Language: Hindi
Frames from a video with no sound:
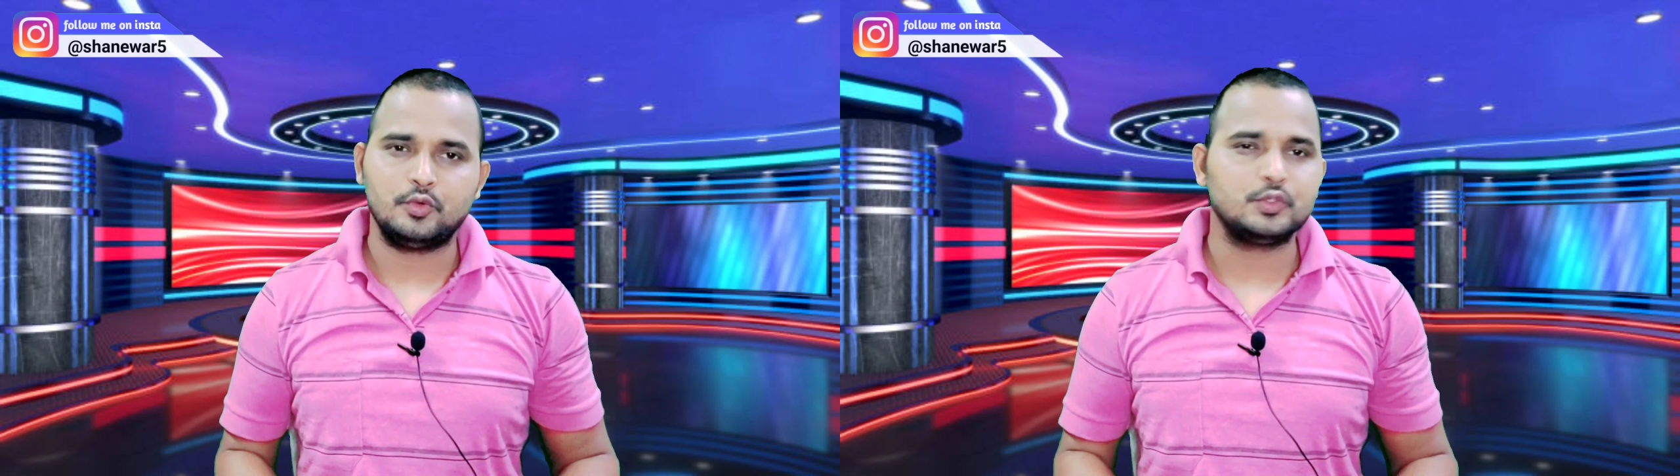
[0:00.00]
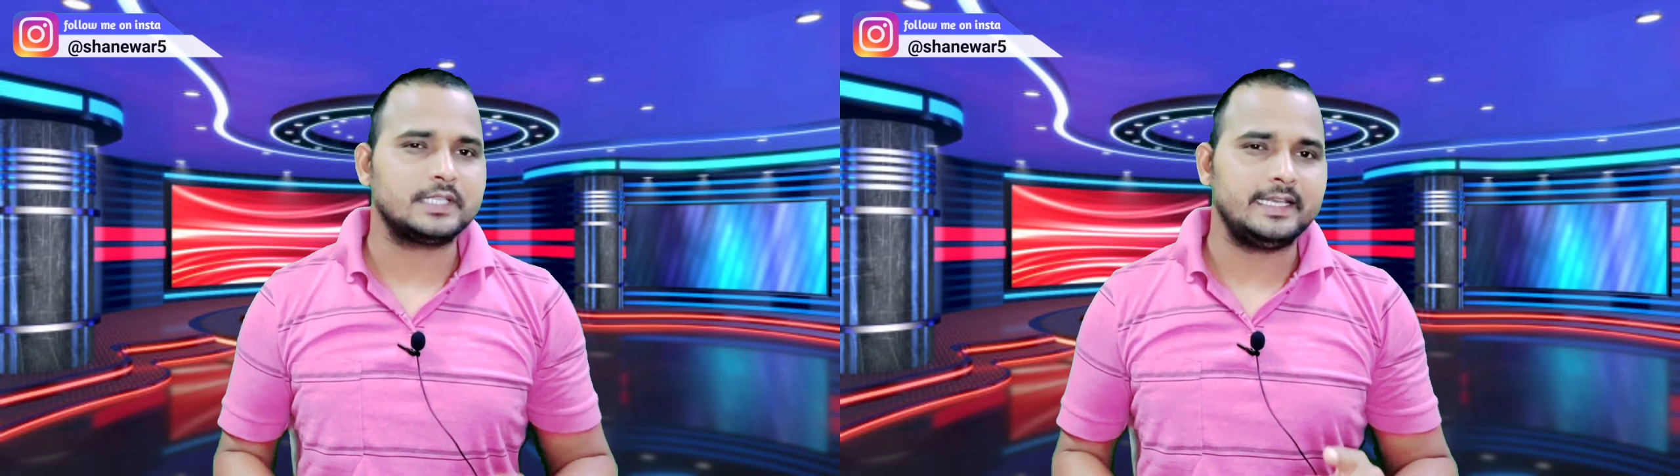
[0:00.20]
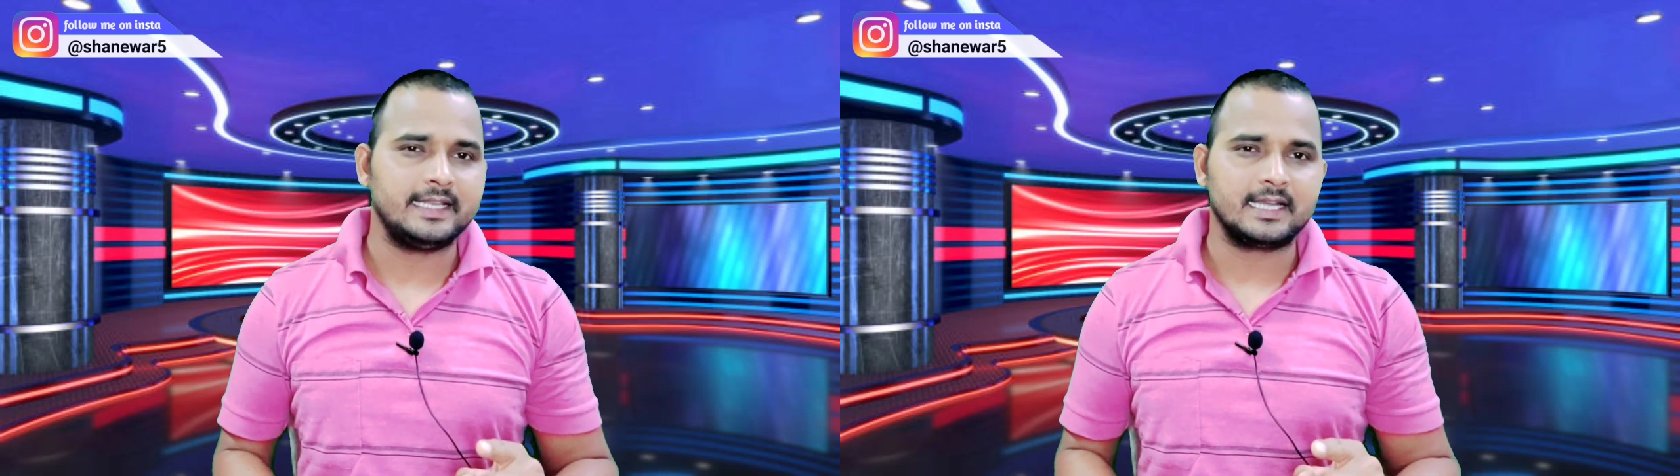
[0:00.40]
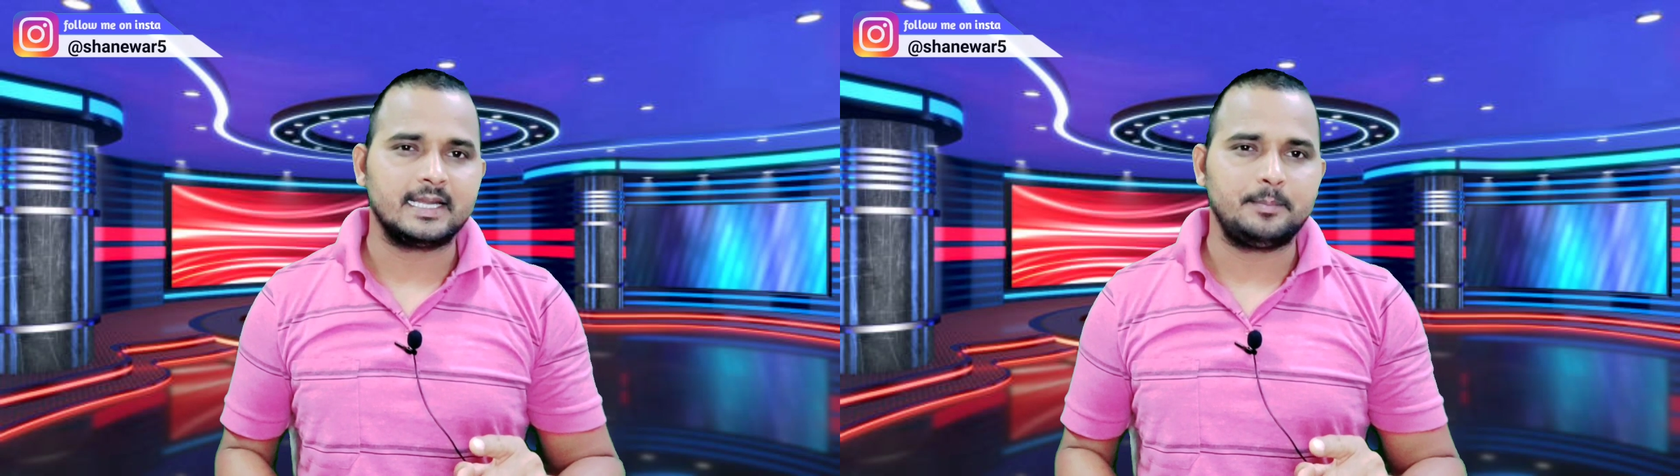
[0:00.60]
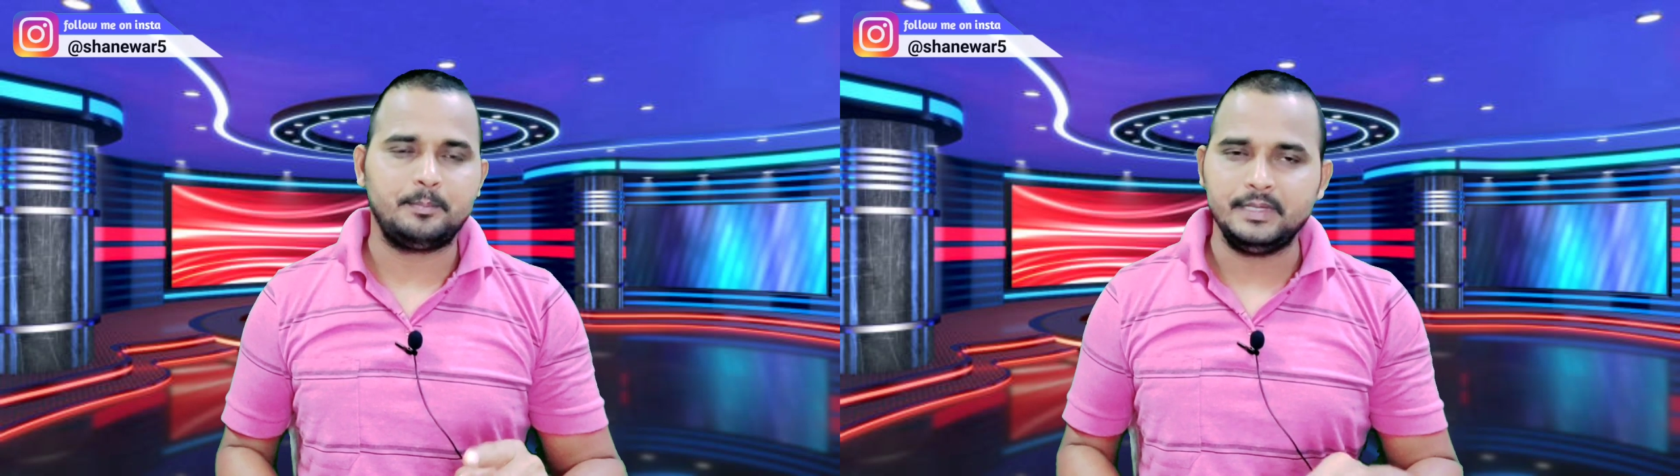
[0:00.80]
तो उस एरिया
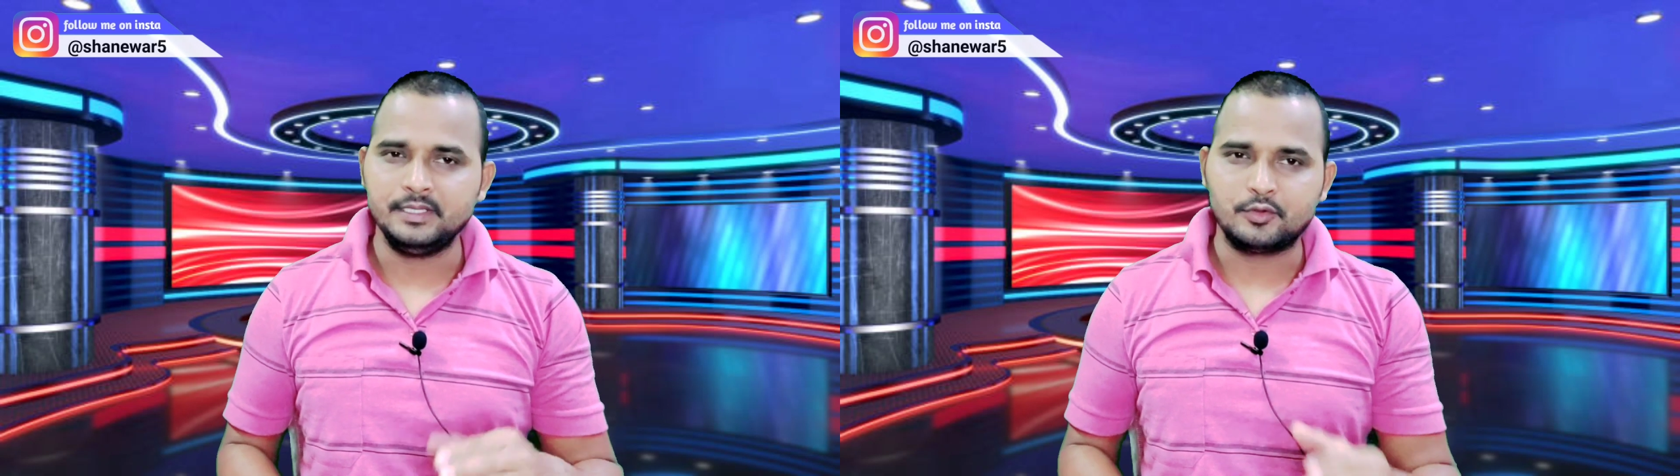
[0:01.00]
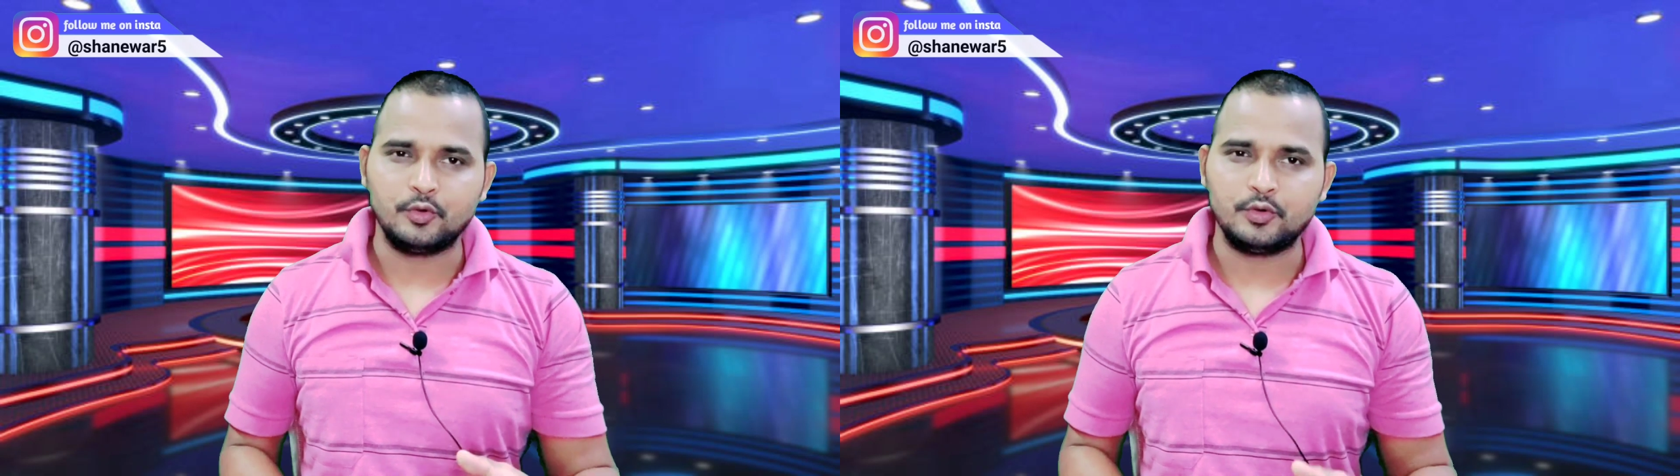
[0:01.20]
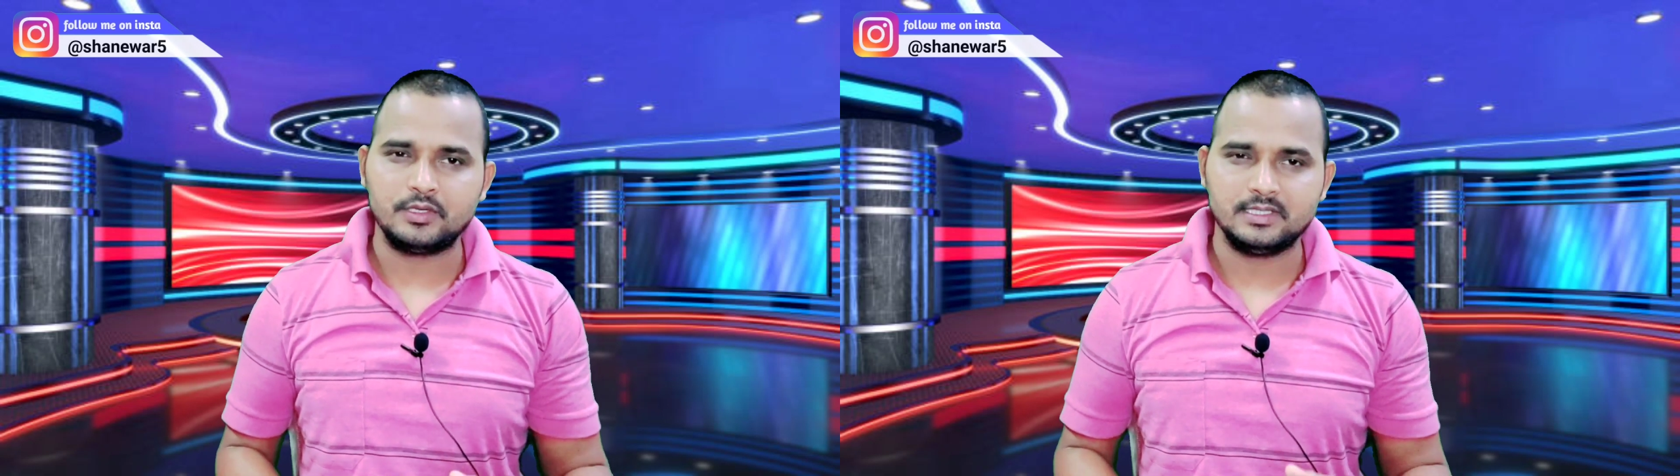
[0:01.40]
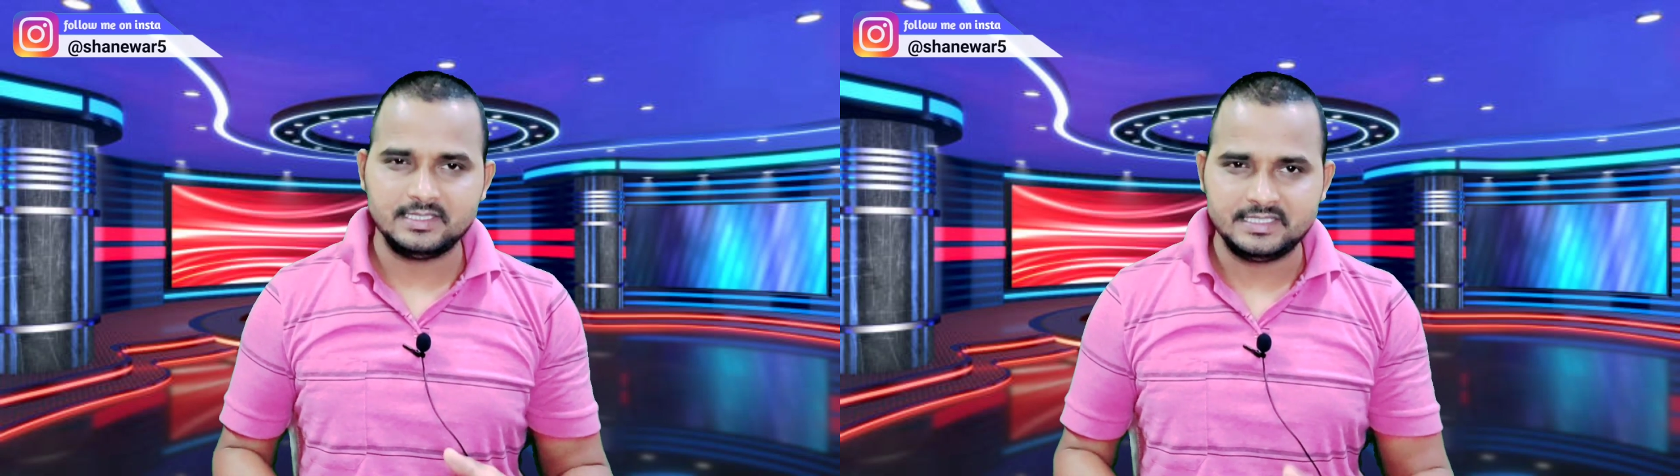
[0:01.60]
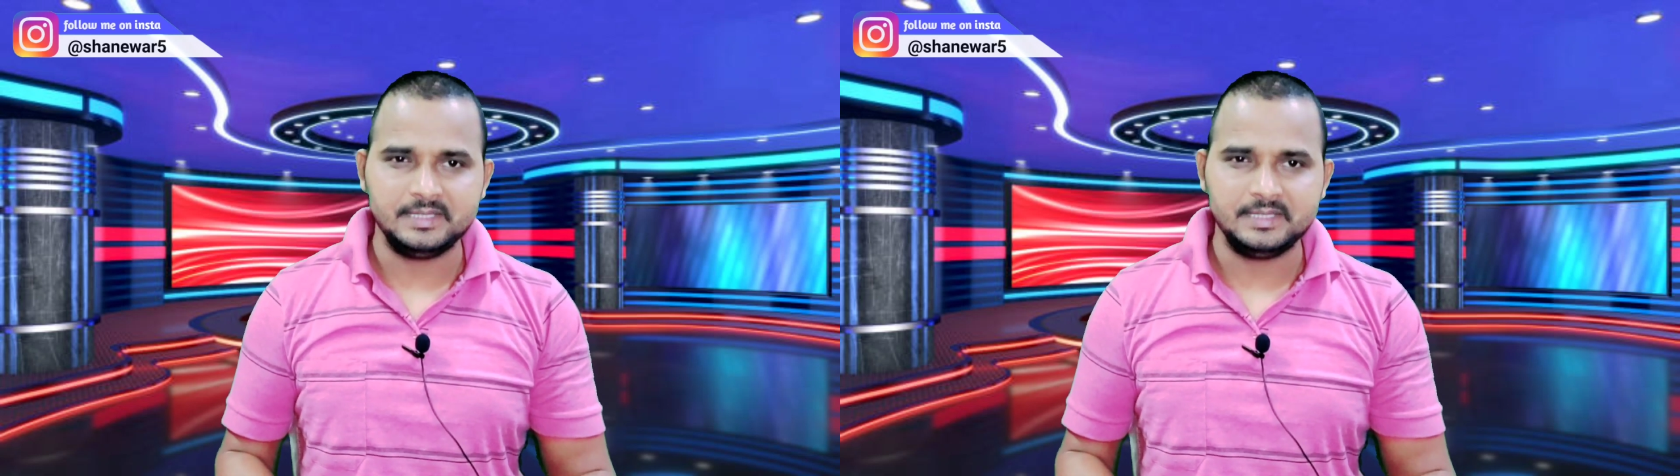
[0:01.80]
का पिन कोड